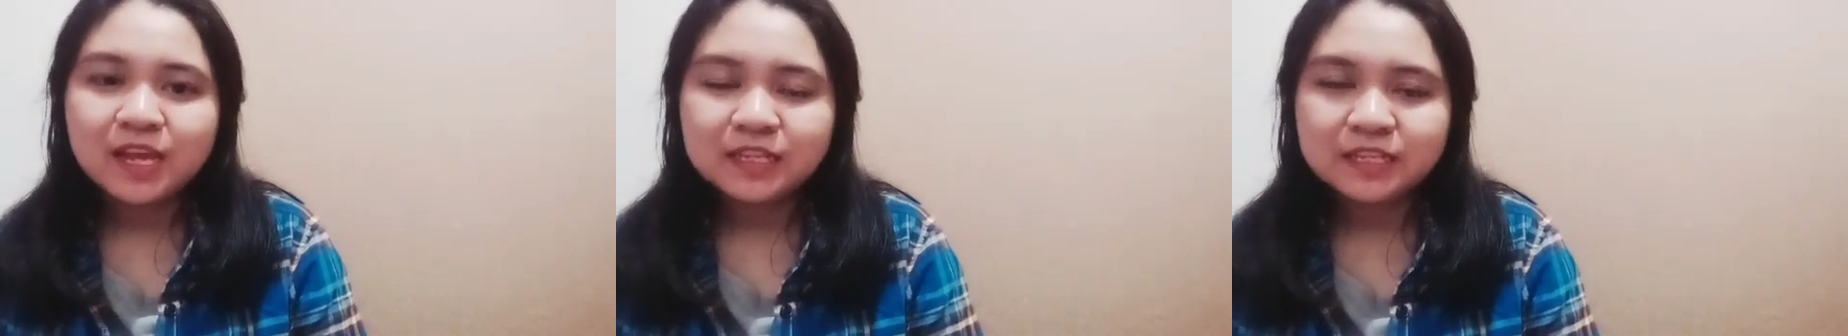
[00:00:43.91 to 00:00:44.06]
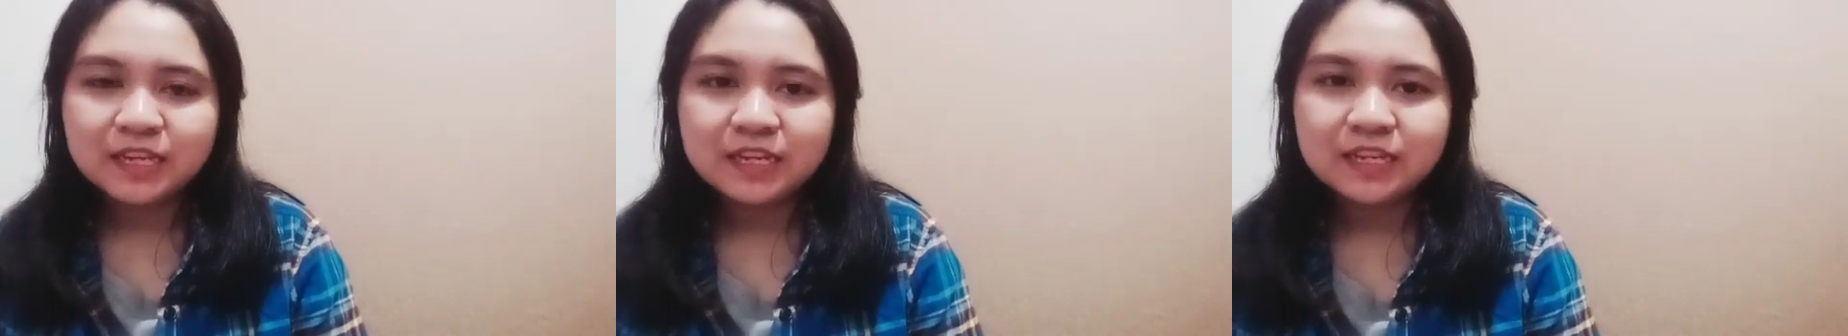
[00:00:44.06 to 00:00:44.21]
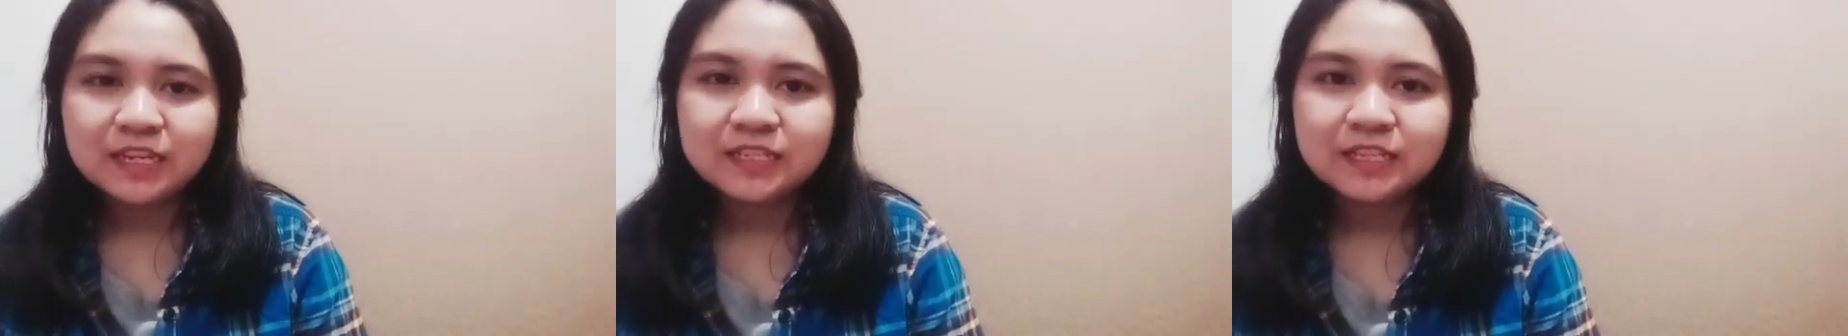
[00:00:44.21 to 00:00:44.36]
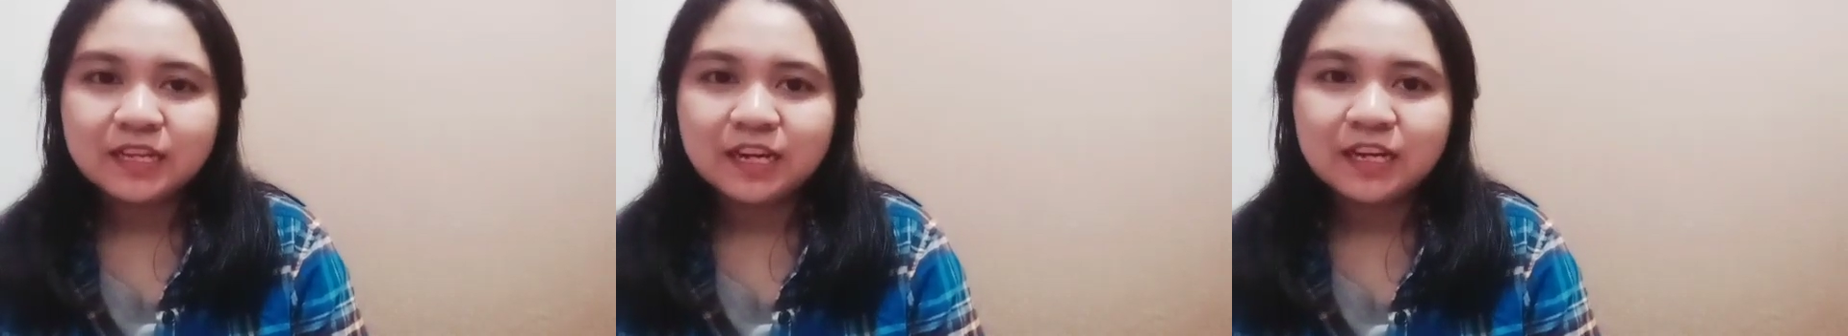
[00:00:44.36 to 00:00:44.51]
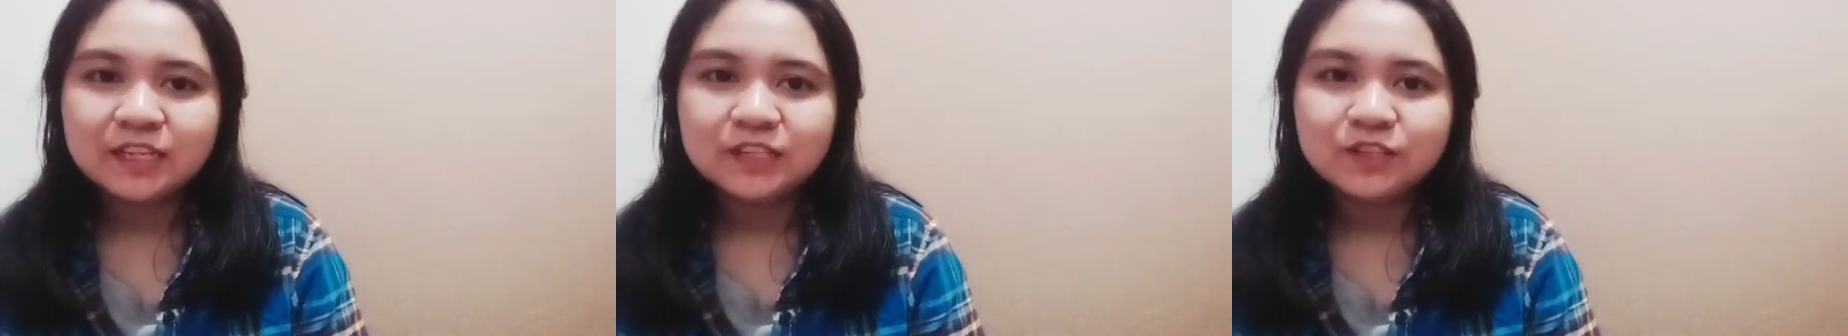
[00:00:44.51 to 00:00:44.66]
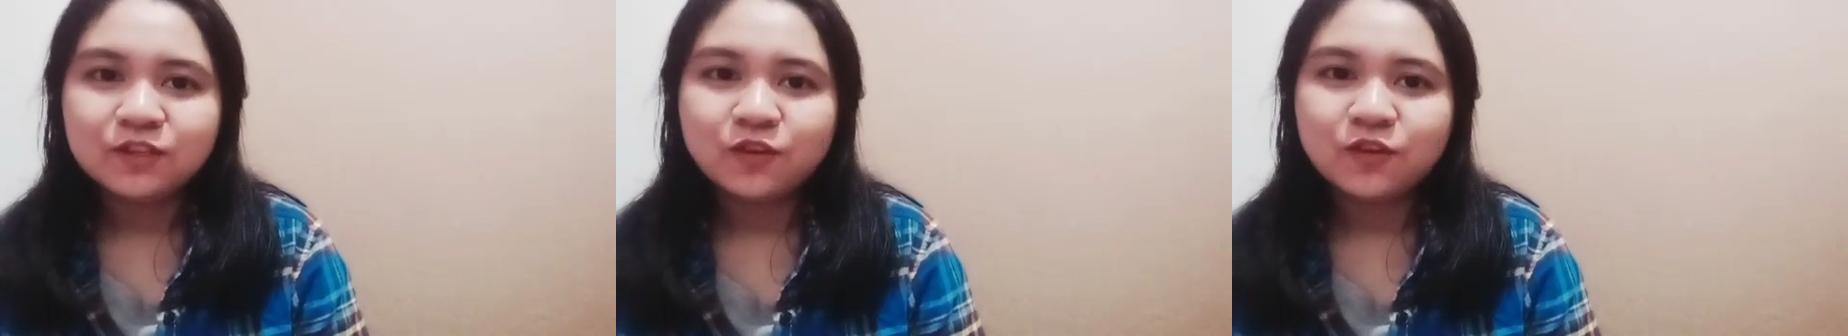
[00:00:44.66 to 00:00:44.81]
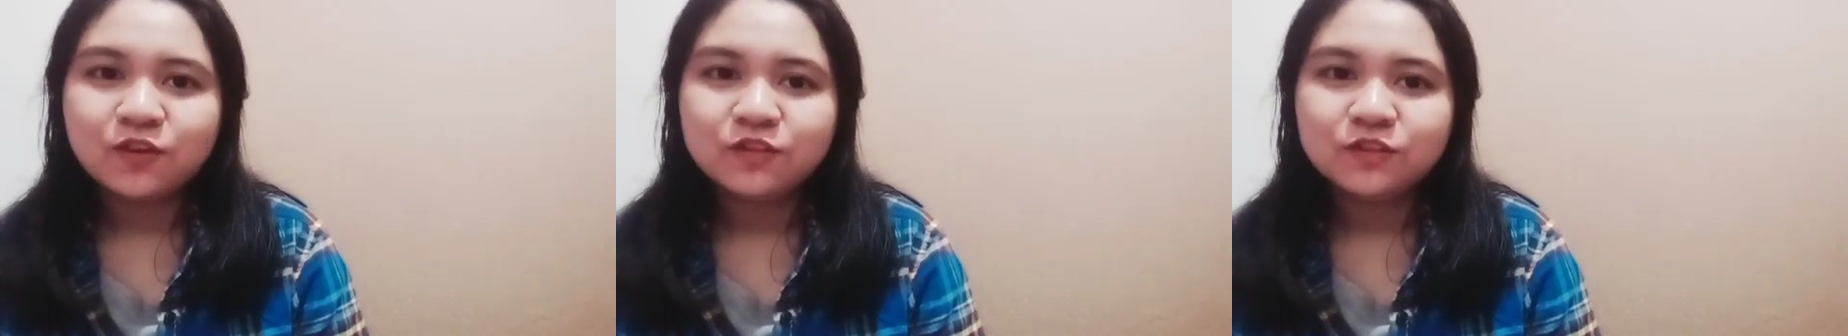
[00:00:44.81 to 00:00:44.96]
Jadi sangat
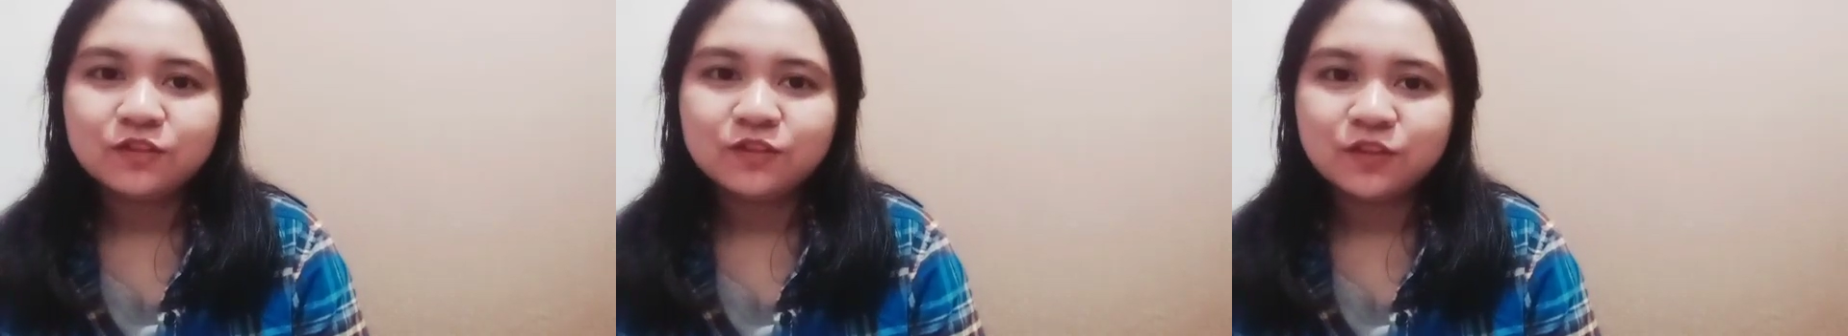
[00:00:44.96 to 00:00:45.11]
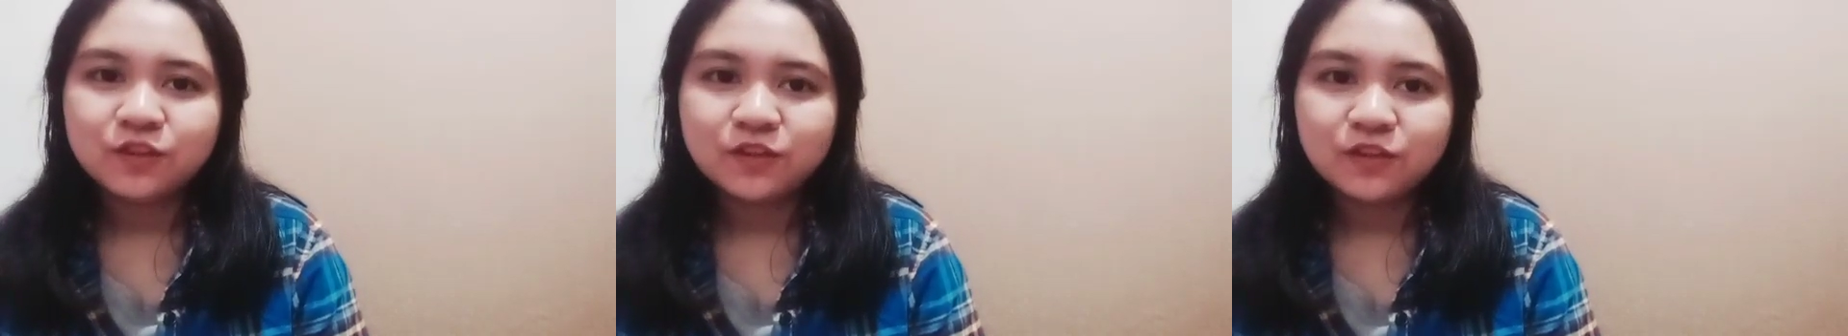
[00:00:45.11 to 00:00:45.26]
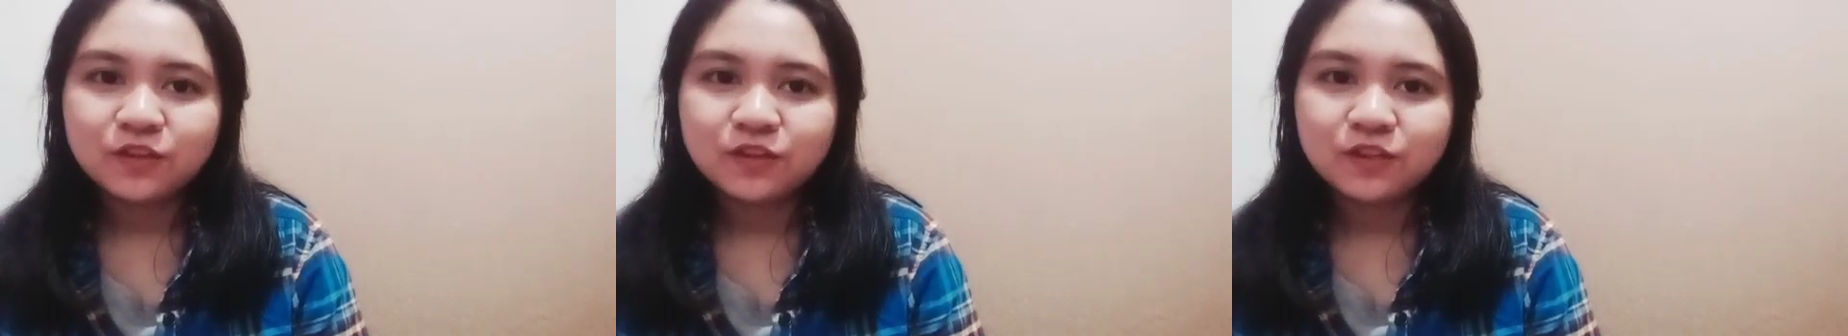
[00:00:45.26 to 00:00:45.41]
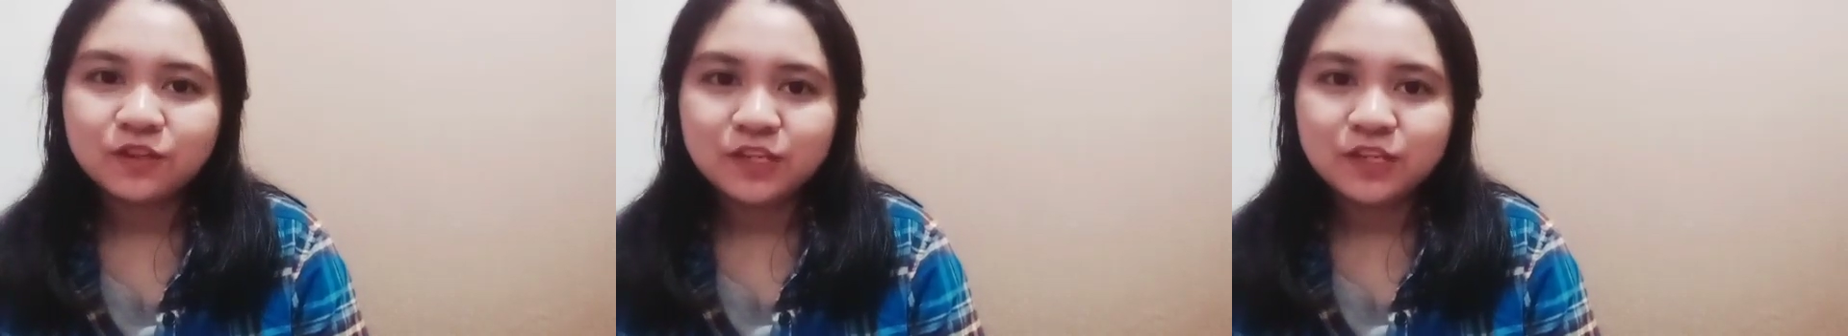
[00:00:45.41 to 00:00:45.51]
cocok